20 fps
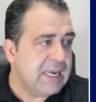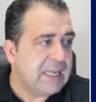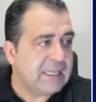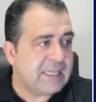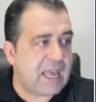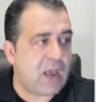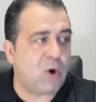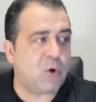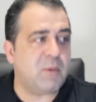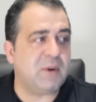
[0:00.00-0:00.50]

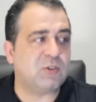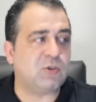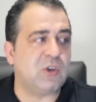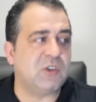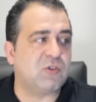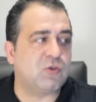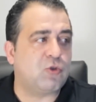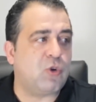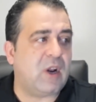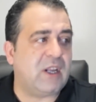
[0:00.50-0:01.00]
Tem algumas
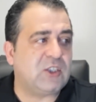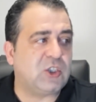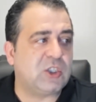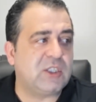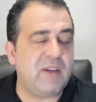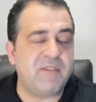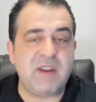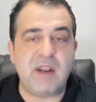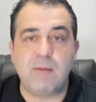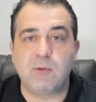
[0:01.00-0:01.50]
coisas que o senhor acha que
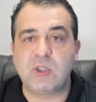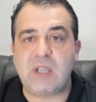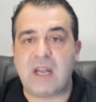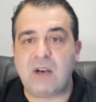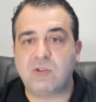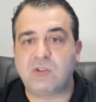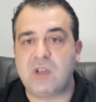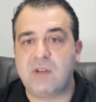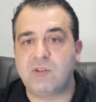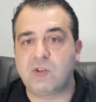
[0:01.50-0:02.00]
deveria mudar
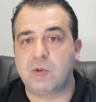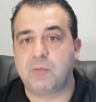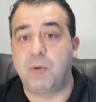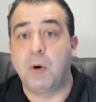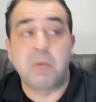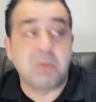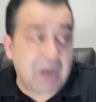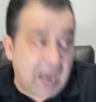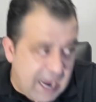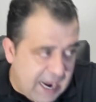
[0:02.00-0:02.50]
no serviço
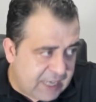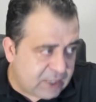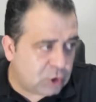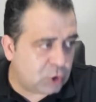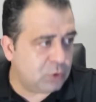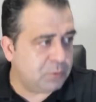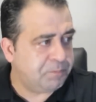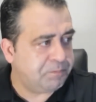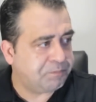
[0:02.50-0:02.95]
público? Acho,